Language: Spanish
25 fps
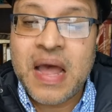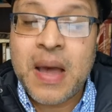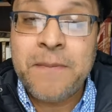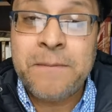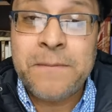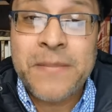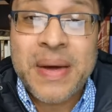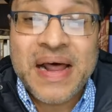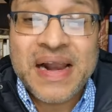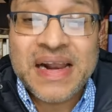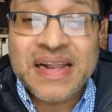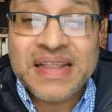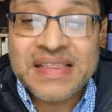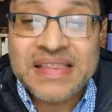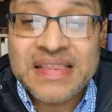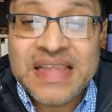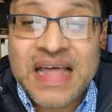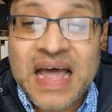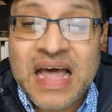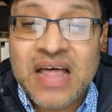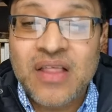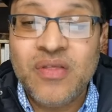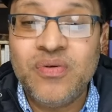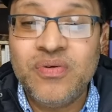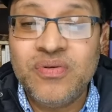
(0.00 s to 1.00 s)

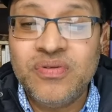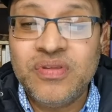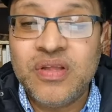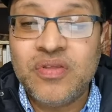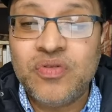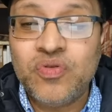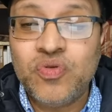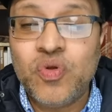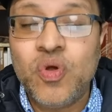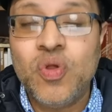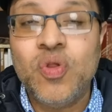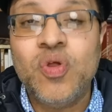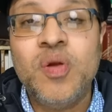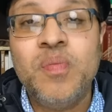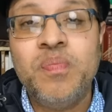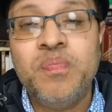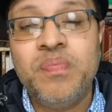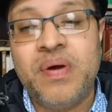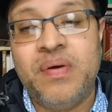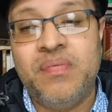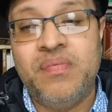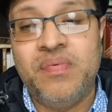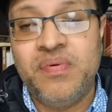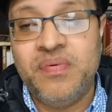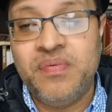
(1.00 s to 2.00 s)
apartados de todo el
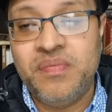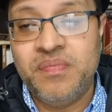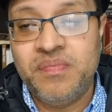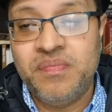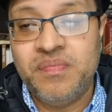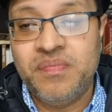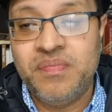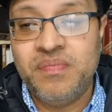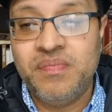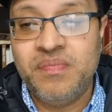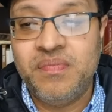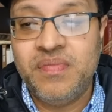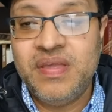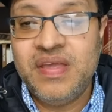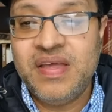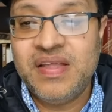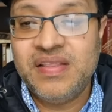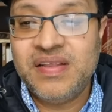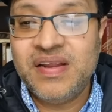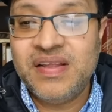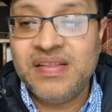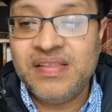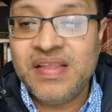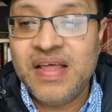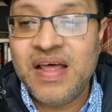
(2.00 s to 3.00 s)
pueblo y a
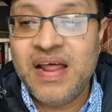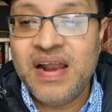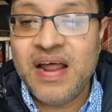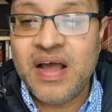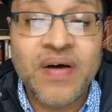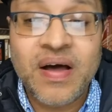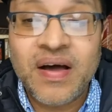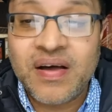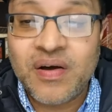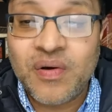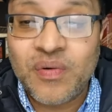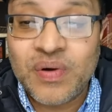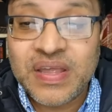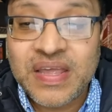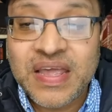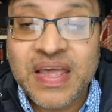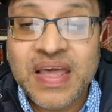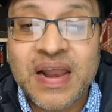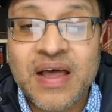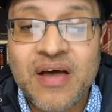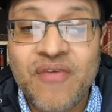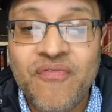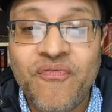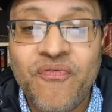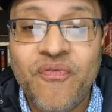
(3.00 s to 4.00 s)
tratar a
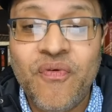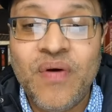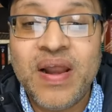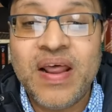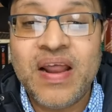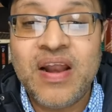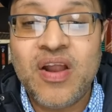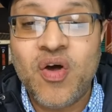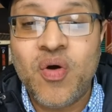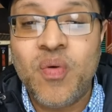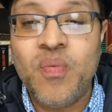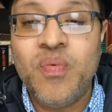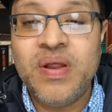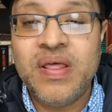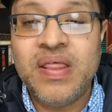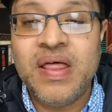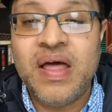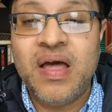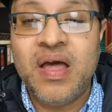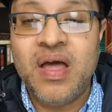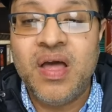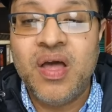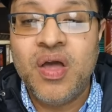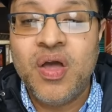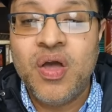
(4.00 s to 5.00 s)
cualquiera fuera de la comunidad